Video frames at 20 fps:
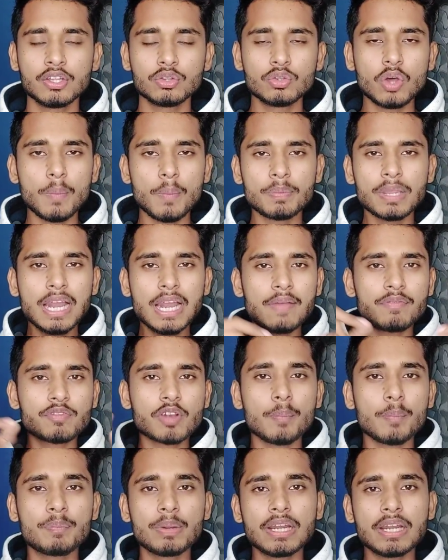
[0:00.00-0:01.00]
तो आपकी लाइफ
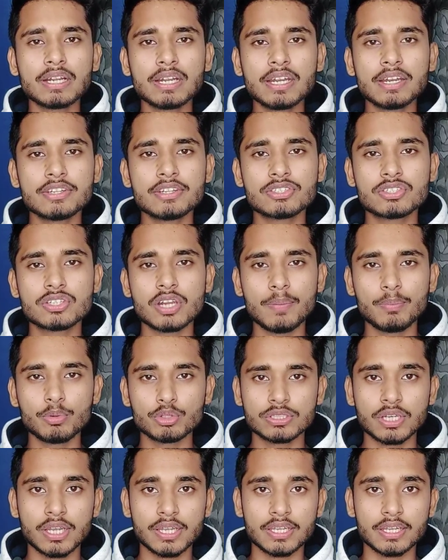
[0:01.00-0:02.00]
कम्प्लीटली डिस्टर्ब हो
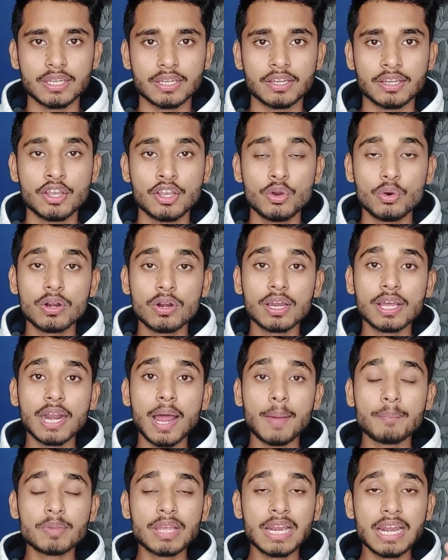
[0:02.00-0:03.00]
जाएगी और अगर
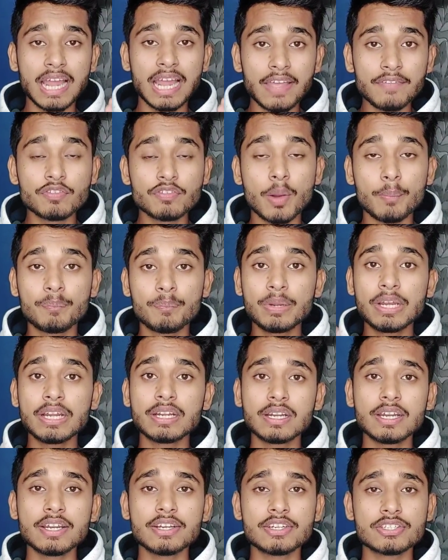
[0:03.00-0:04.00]
आपकी लाइफ
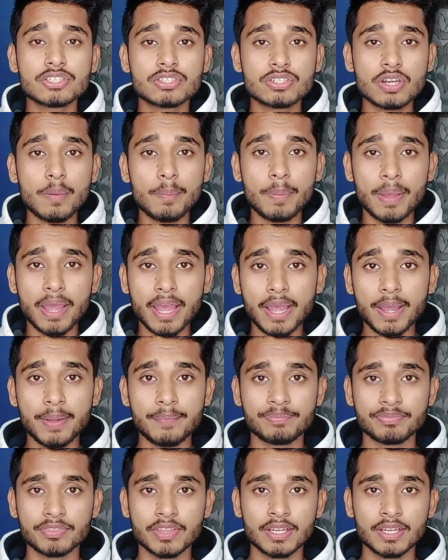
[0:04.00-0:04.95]
कम्प्लीटली डिस्टर्ब है